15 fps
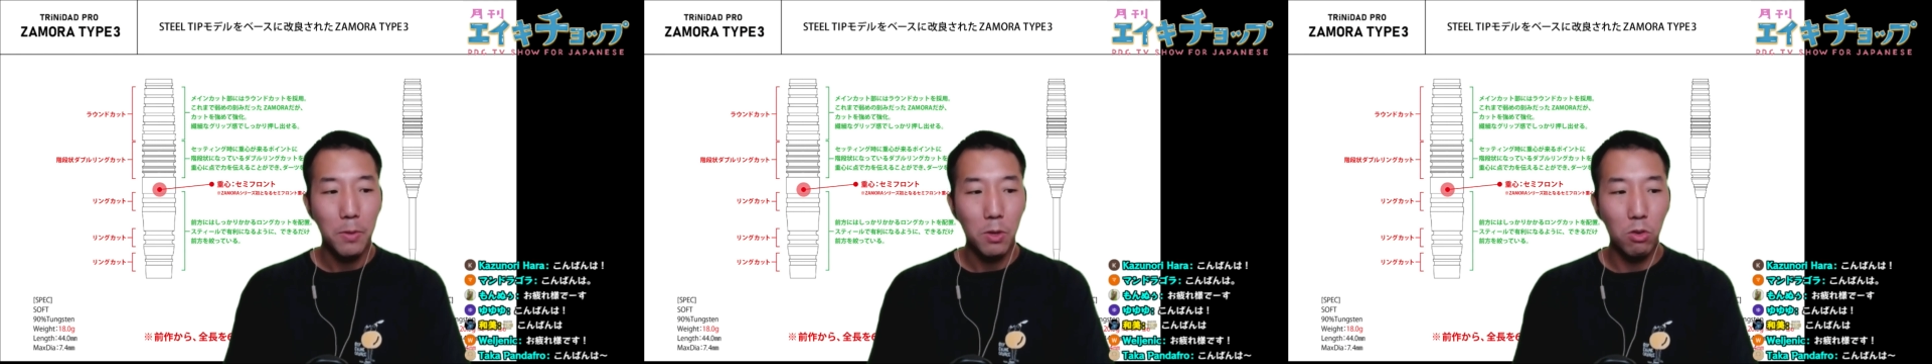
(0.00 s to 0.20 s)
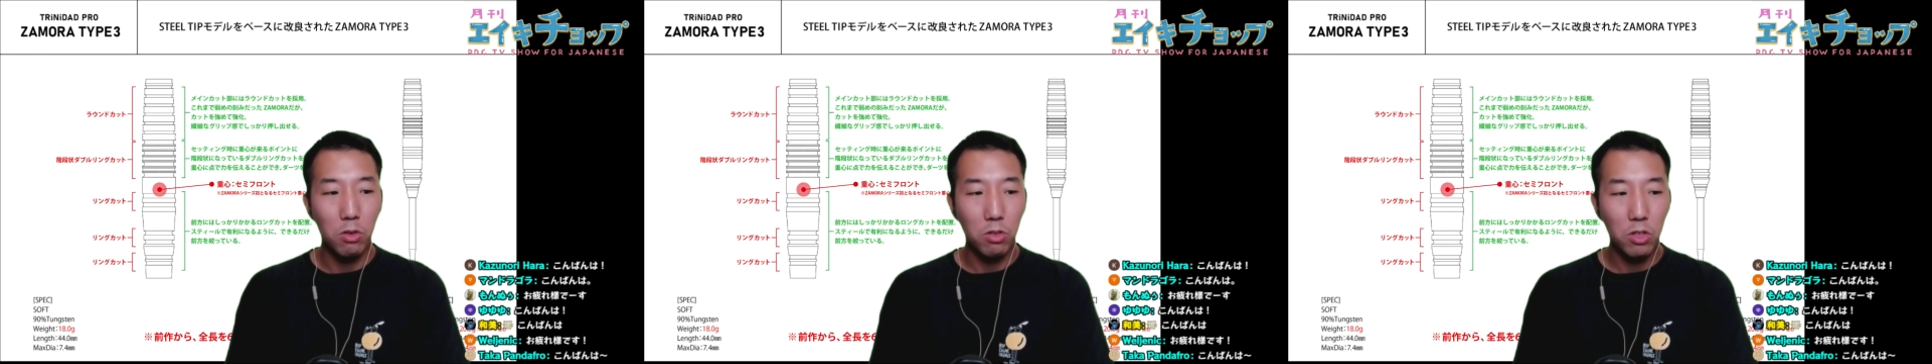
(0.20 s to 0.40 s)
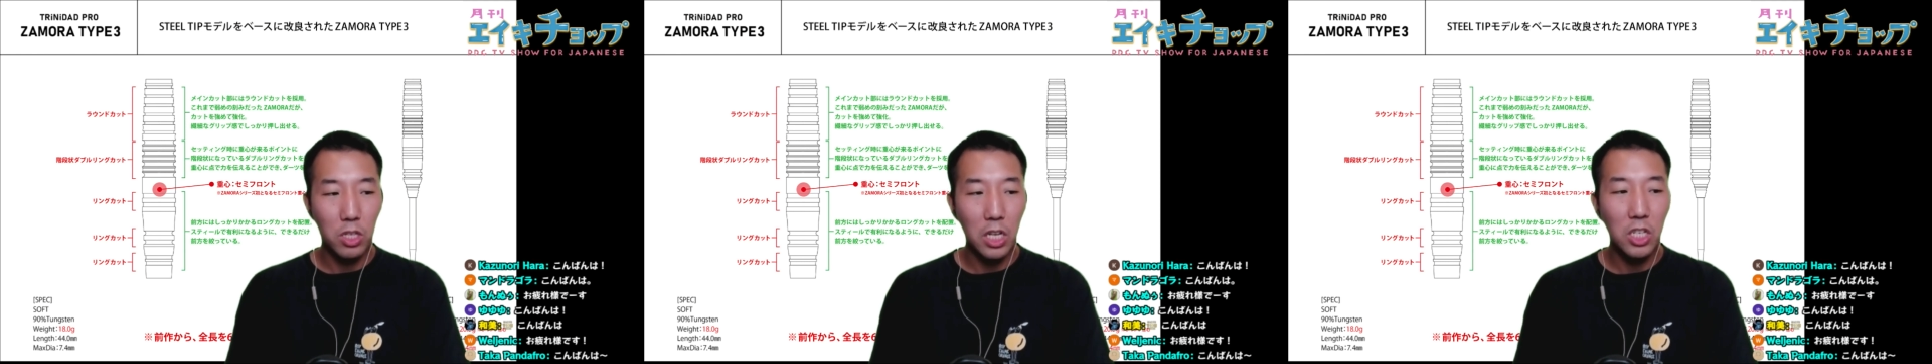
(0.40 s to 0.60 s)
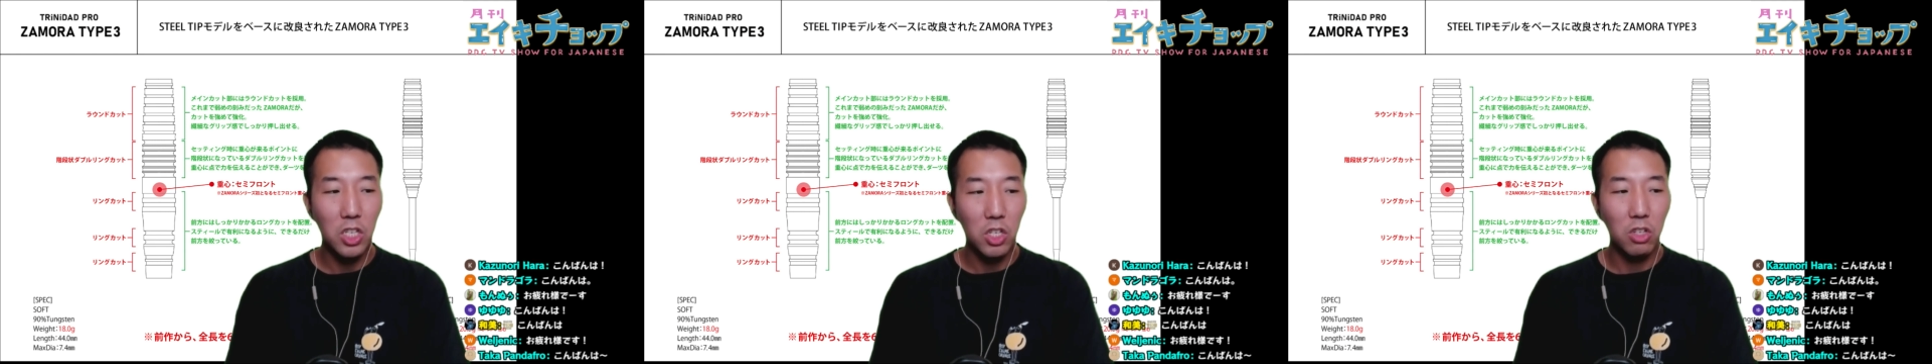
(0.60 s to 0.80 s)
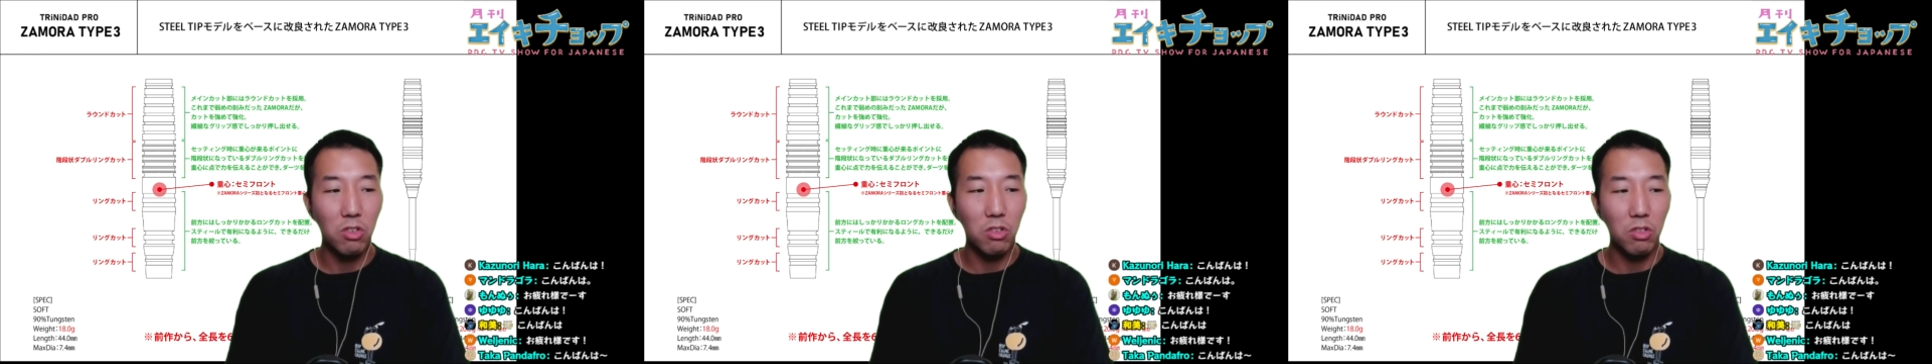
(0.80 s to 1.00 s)
この選
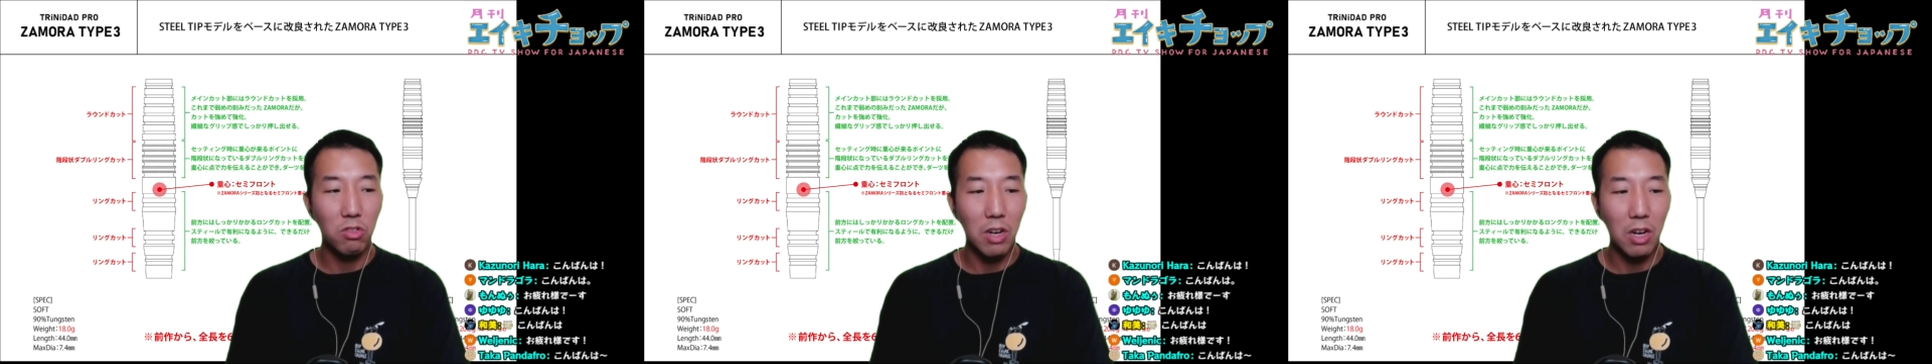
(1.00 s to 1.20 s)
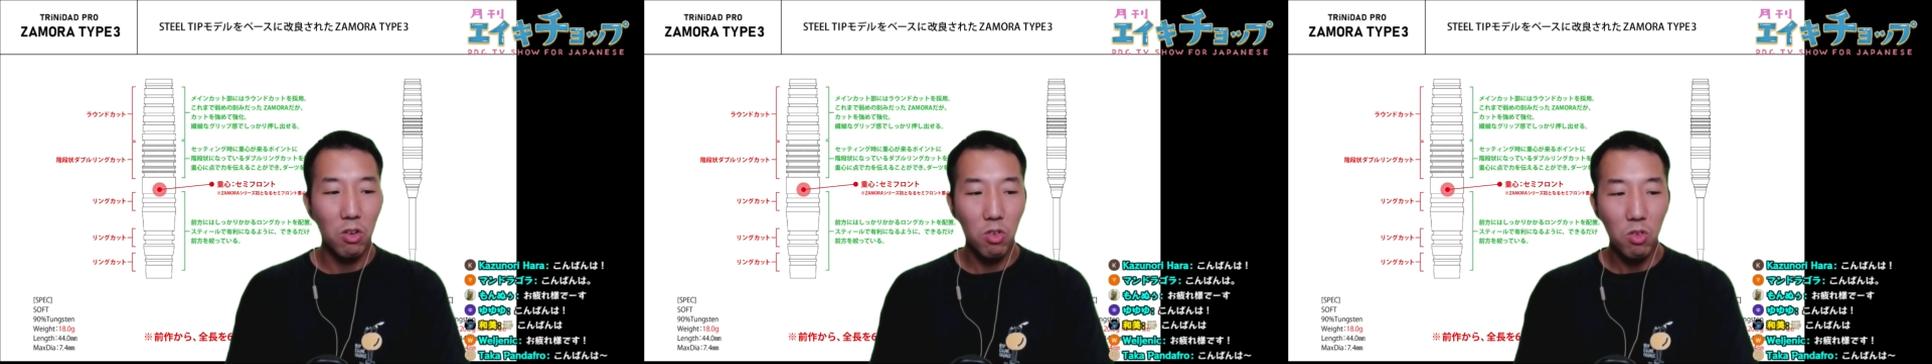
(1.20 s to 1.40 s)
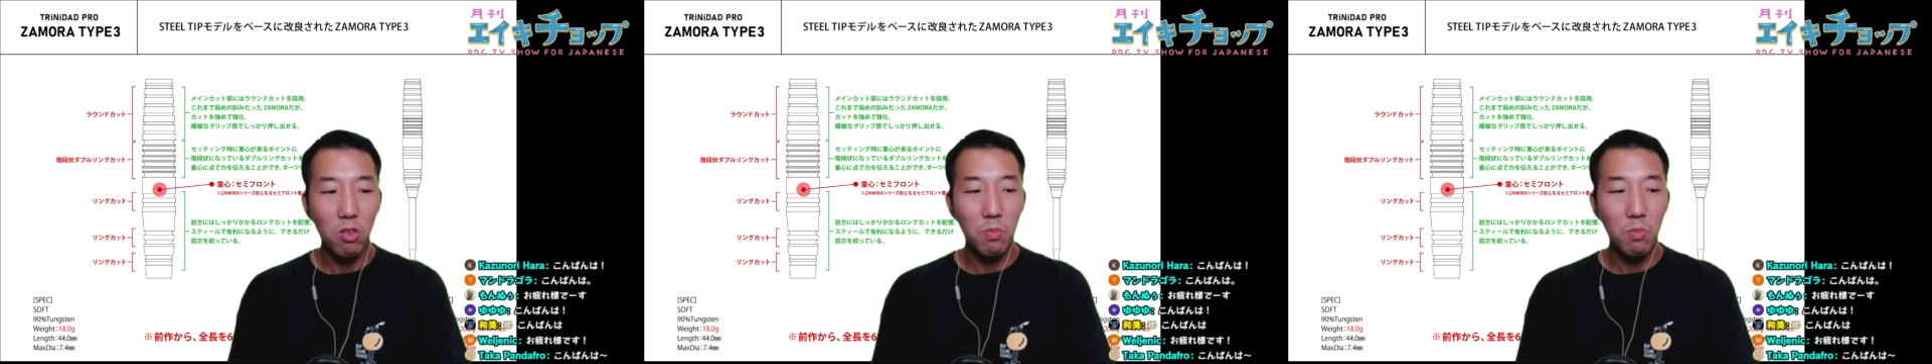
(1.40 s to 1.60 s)
手はここ